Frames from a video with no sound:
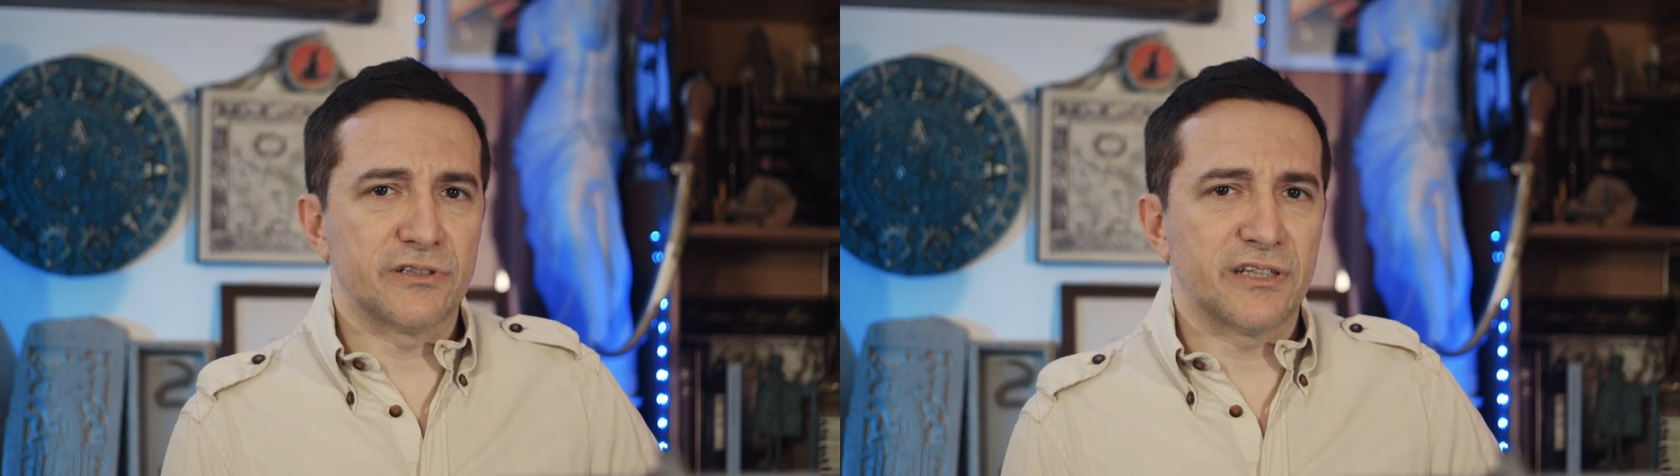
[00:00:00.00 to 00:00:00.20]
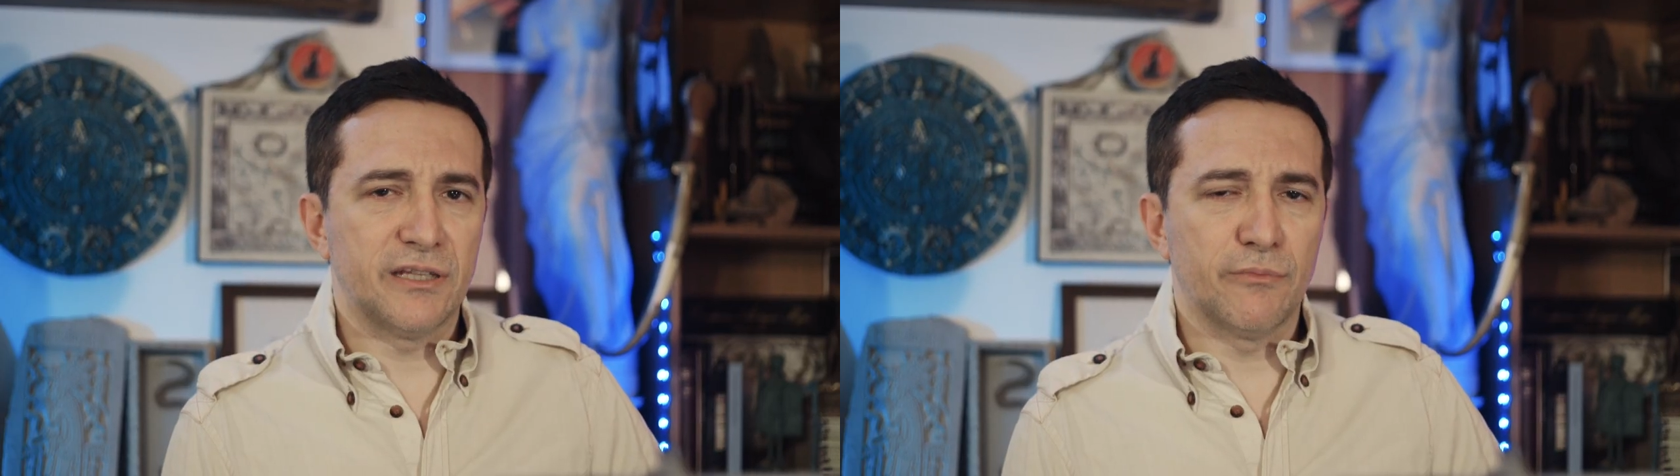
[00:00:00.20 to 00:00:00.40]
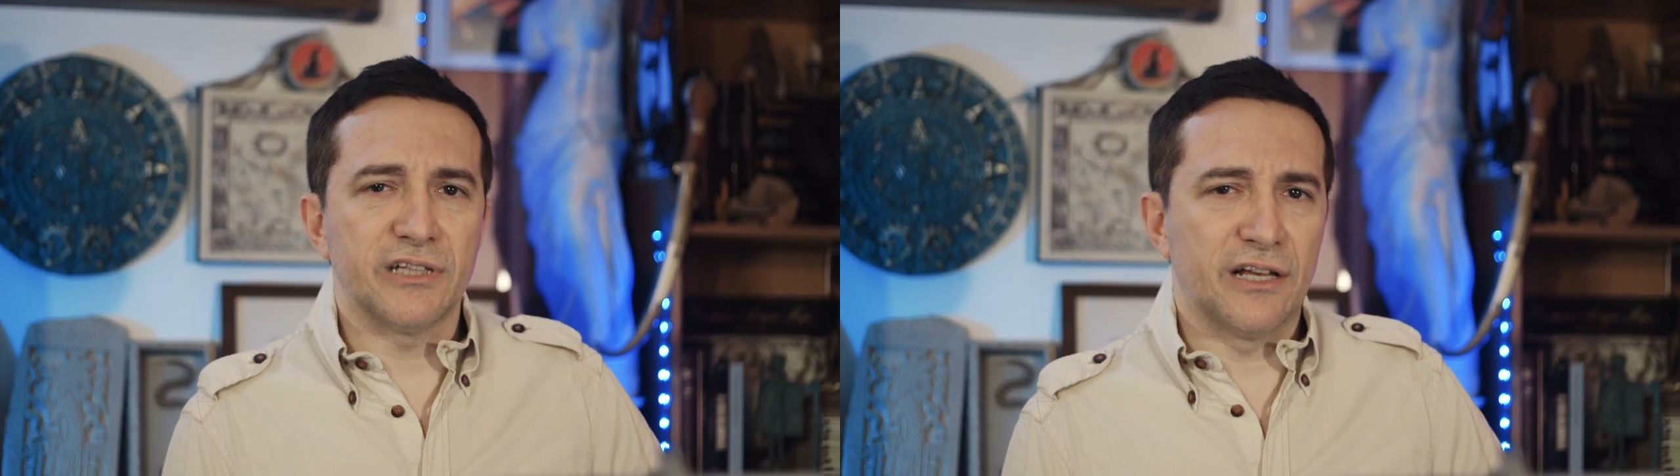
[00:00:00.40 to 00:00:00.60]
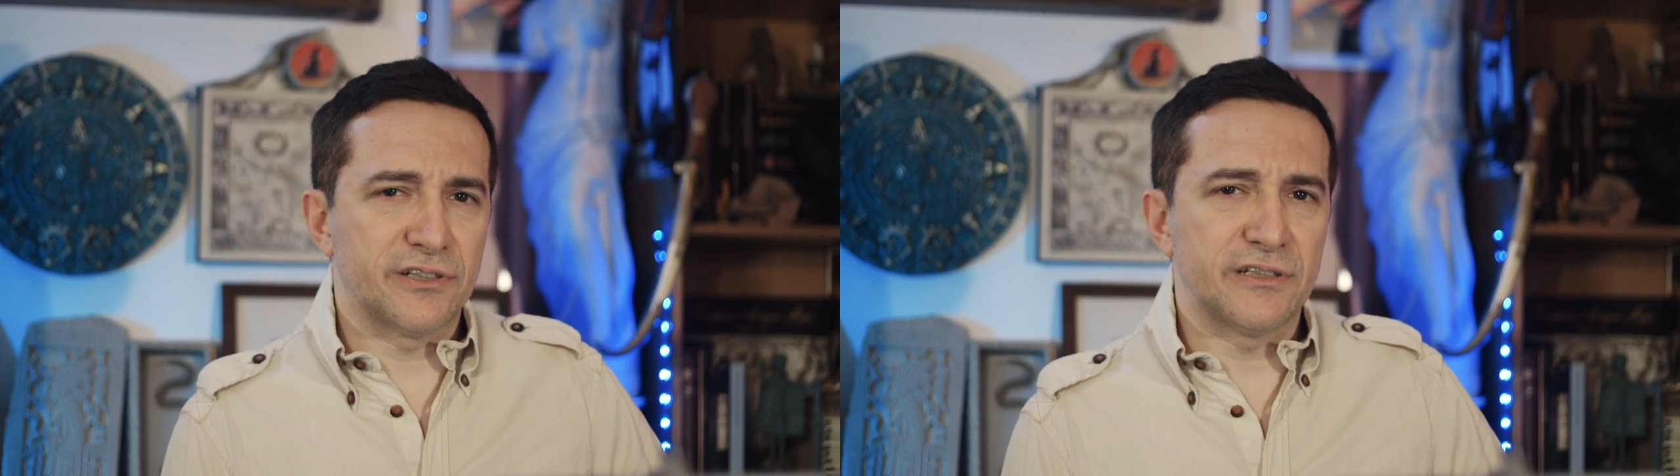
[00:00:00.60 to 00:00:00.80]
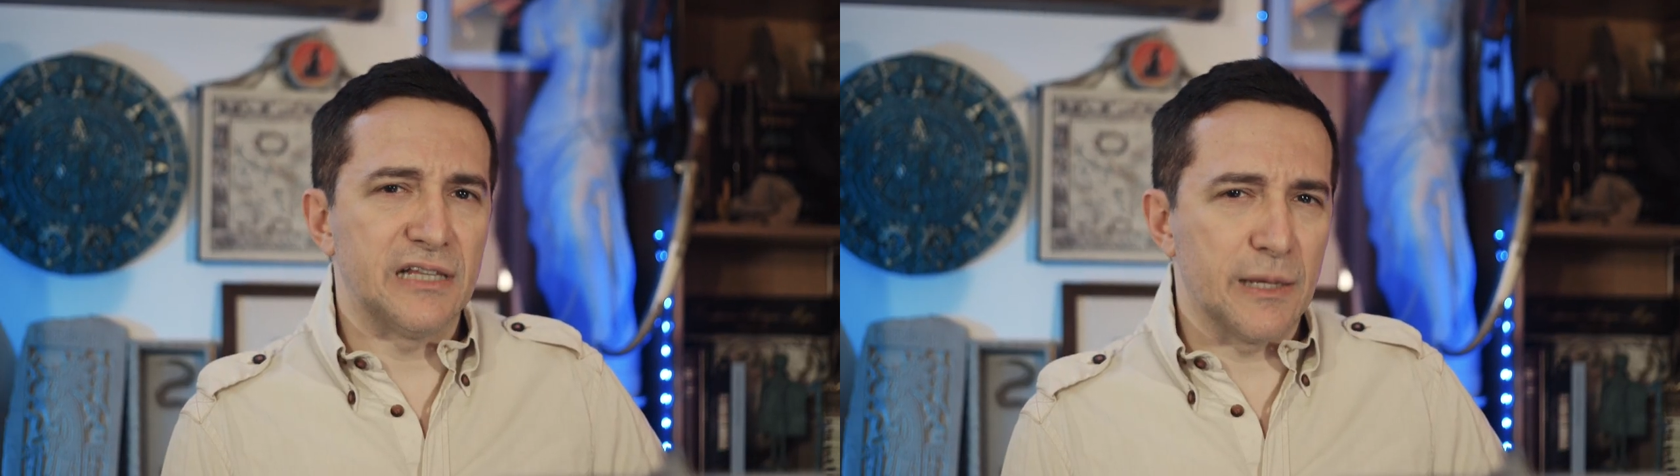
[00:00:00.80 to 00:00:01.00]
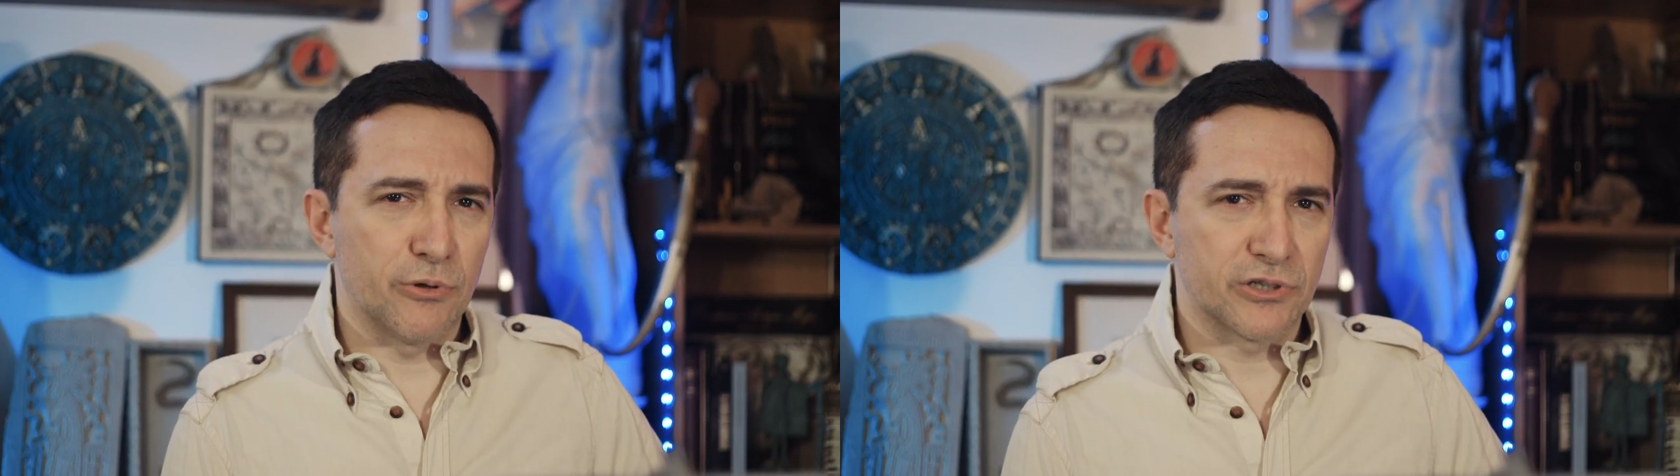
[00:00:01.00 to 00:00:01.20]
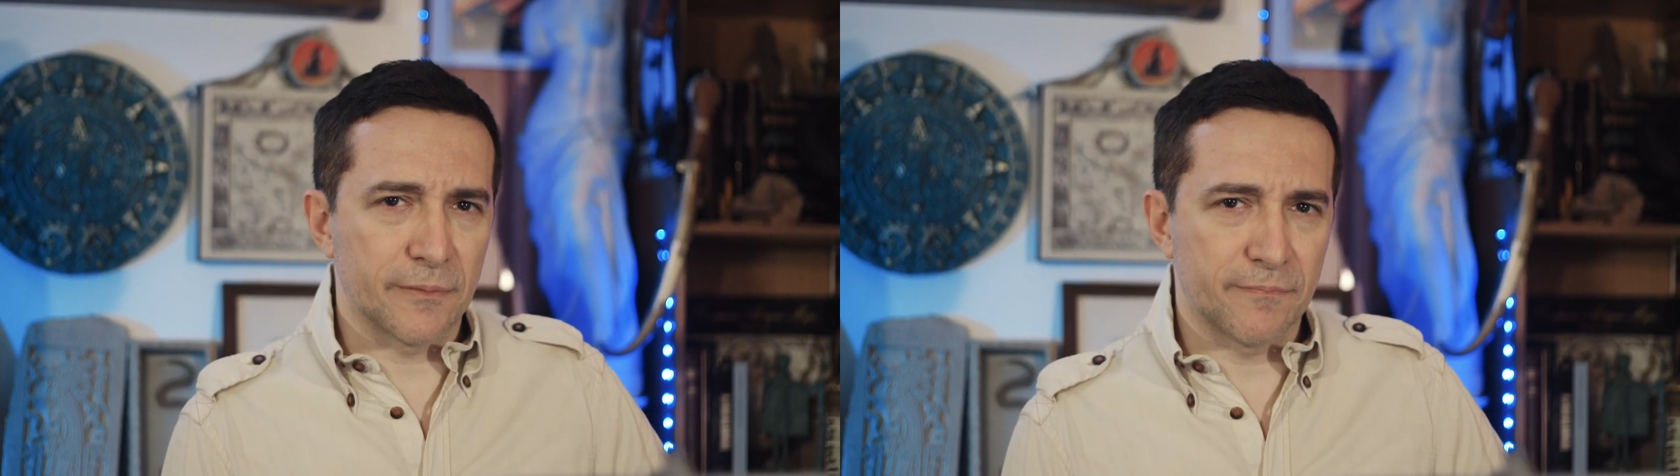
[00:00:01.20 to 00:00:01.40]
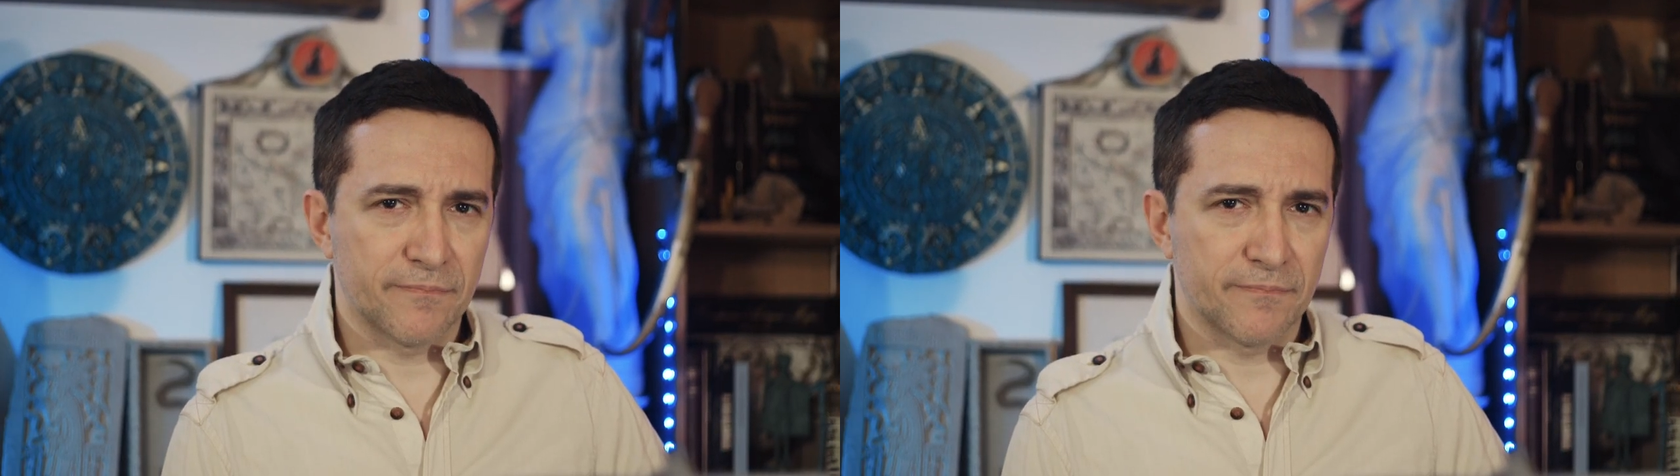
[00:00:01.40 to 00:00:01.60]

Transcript: testimonianza dell'epoca.